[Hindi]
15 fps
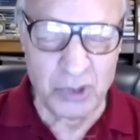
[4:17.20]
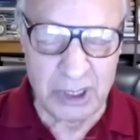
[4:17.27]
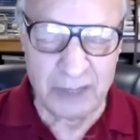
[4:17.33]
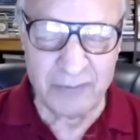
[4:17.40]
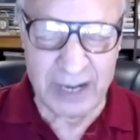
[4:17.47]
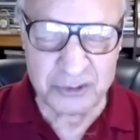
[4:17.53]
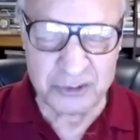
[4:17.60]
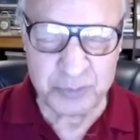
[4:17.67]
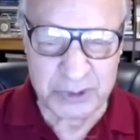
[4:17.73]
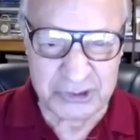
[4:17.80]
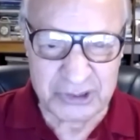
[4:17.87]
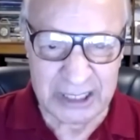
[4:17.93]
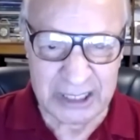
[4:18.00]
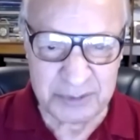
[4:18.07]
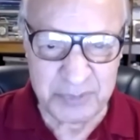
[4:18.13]
आवाज
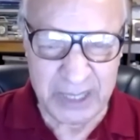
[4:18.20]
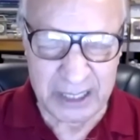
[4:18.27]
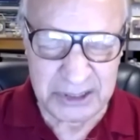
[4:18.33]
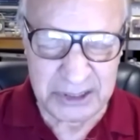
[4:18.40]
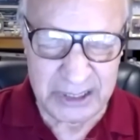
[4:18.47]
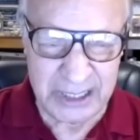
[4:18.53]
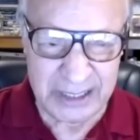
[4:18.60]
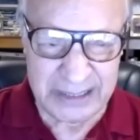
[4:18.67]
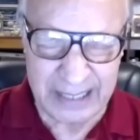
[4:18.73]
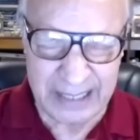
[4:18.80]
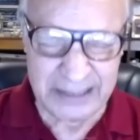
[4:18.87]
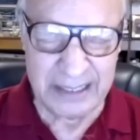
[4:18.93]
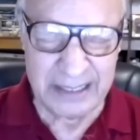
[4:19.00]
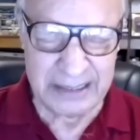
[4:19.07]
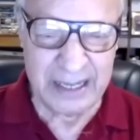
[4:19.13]
बरसात में आती है ना टें
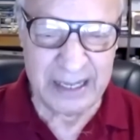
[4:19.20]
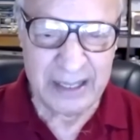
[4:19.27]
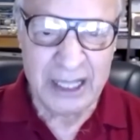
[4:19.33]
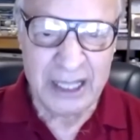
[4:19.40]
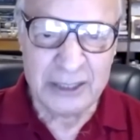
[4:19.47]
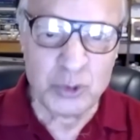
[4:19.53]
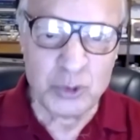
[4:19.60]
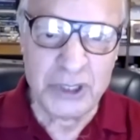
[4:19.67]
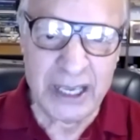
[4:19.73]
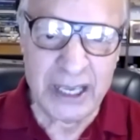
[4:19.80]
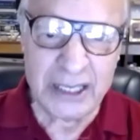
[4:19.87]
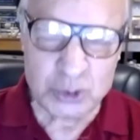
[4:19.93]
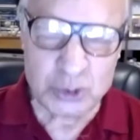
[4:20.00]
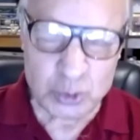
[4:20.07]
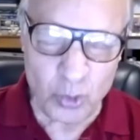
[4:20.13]
टें टें तो ये
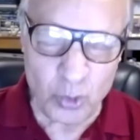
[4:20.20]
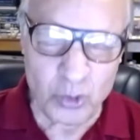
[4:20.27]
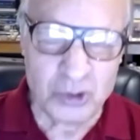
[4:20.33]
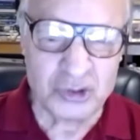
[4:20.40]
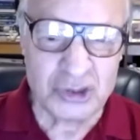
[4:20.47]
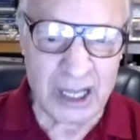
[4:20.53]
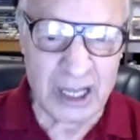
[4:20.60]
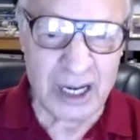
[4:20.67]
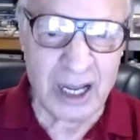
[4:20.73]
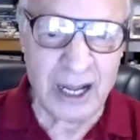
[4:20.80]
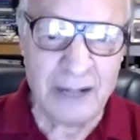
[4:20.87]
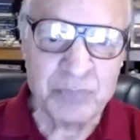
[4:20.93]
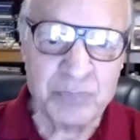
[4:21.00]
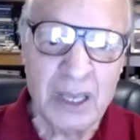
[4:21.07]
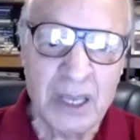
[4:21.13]
शोर सारा
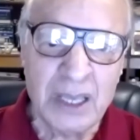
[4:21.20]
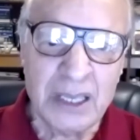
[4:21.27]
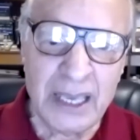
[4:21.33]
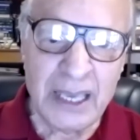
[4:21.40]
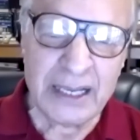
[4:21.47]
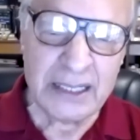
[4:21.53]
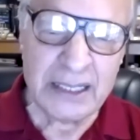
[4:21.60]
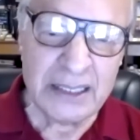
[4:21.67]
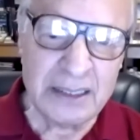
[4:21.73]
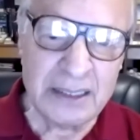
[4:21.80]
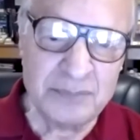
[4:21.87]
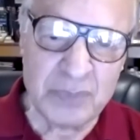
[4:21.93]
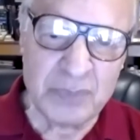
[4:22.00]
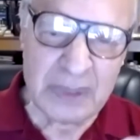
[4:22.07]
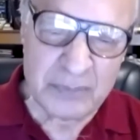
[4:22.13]
एक
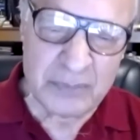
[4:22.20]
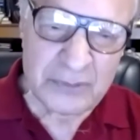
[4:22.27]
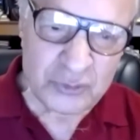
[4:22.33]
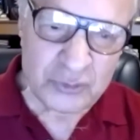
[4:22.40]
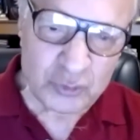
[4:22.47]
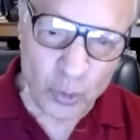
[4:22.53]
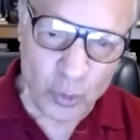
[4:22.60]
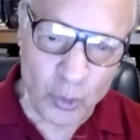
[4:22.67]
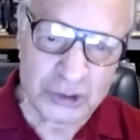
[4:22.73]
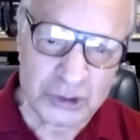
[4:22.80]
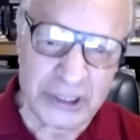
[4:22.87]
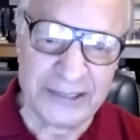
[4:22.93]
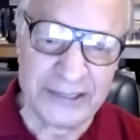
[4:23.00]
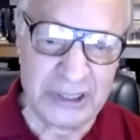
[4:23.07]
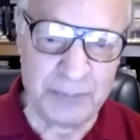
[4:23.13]
सोच
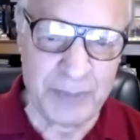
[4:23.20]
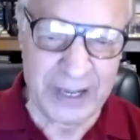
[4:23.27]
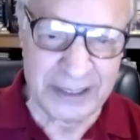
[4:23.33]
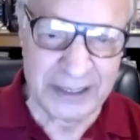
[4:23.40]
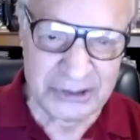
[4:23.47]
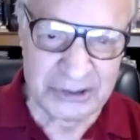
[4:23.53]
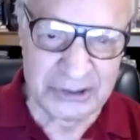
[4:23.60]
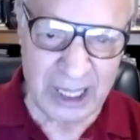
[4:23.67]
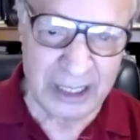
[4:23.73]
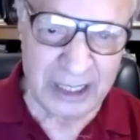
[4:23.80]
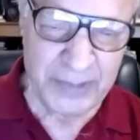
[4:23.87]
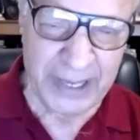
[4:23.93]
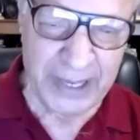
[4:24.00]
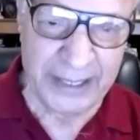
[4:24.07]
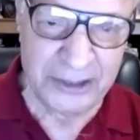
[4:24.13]
ऐसी पाकिस्तान
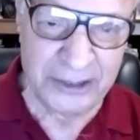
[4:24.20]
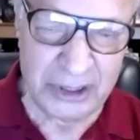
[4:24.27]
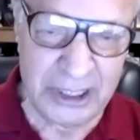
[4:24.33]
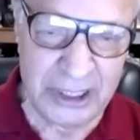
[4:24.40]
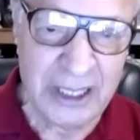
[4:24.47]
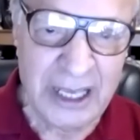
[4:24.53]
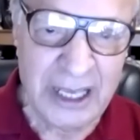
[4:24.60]
में आई थी